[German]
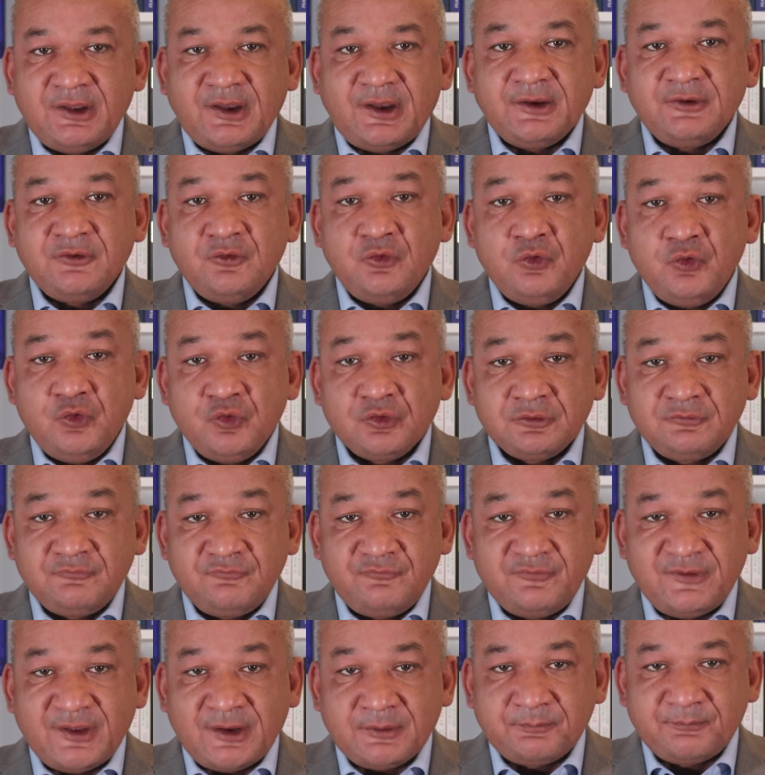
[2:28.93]
einen
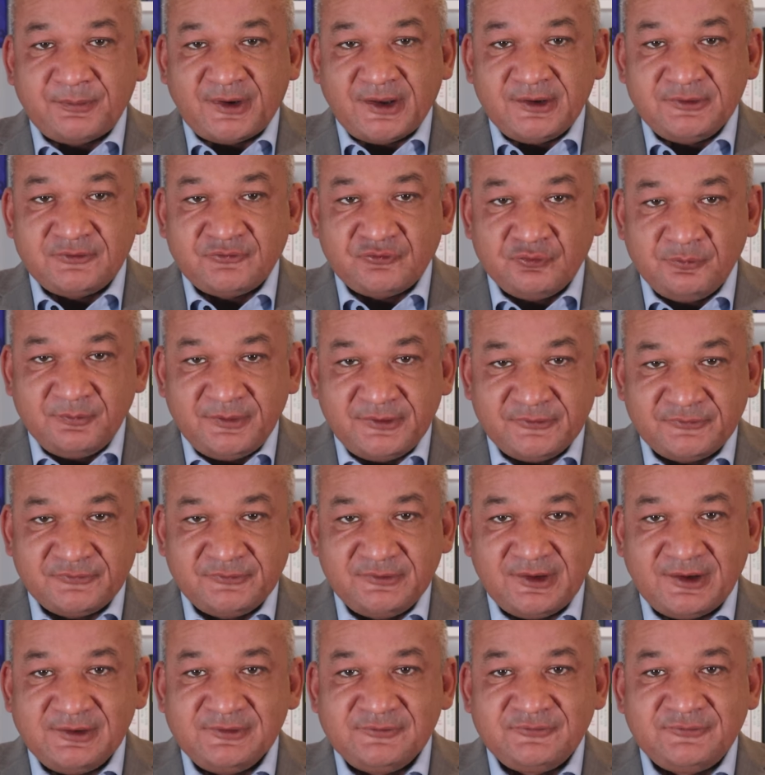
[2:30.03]
höheren Wert
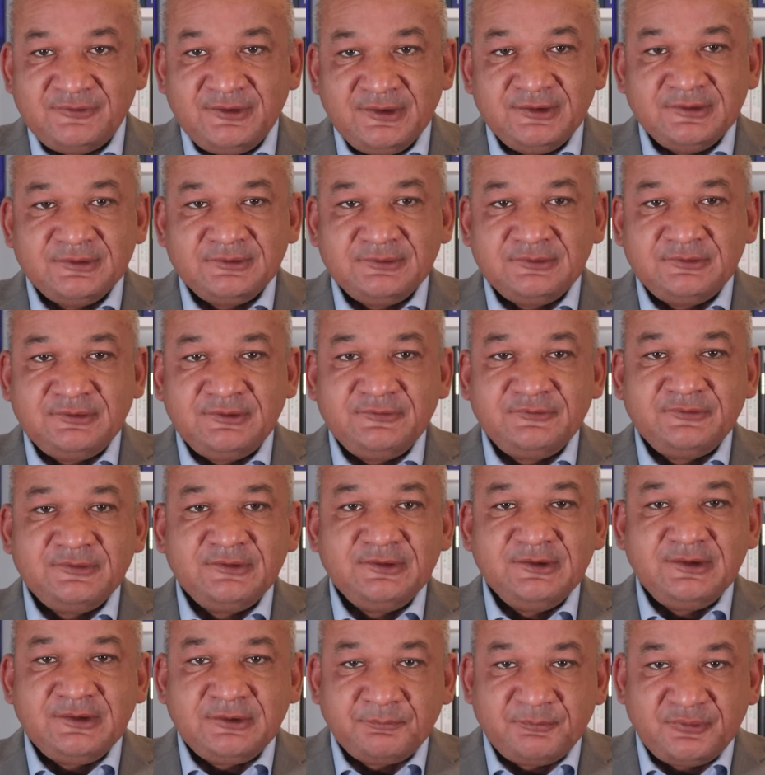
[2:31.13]
beizumessen als Dingen, die sie
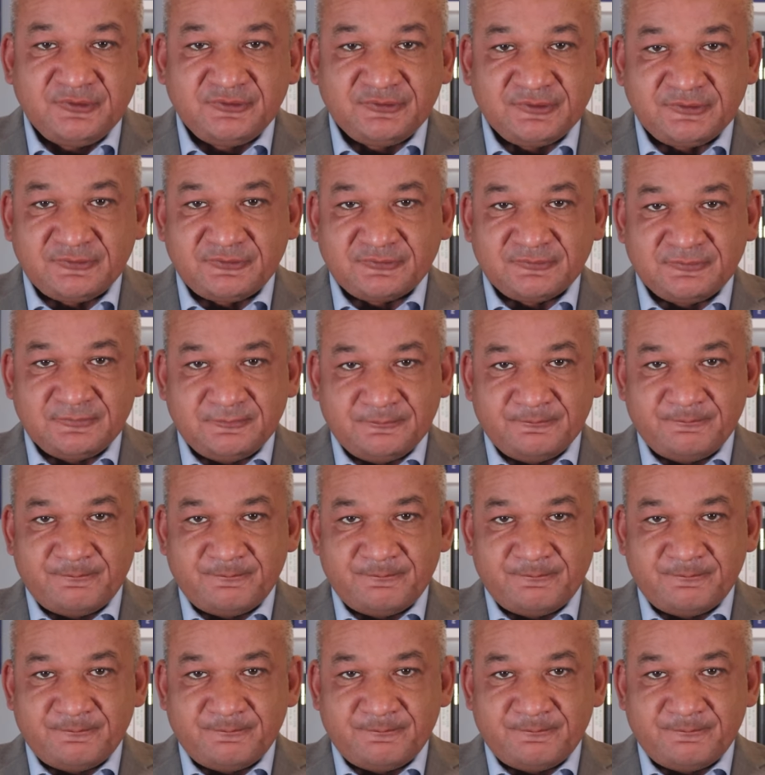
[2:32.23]
nicht besitzen.